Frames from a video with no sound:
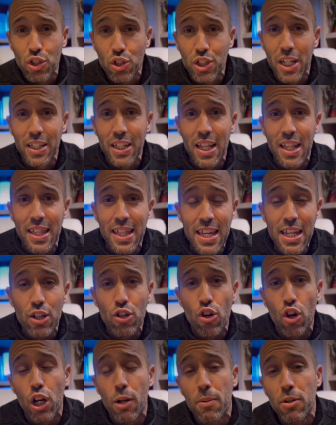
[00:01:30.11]

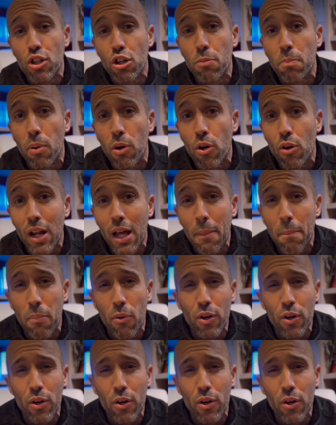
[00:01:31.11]
85 kilómetros por hora,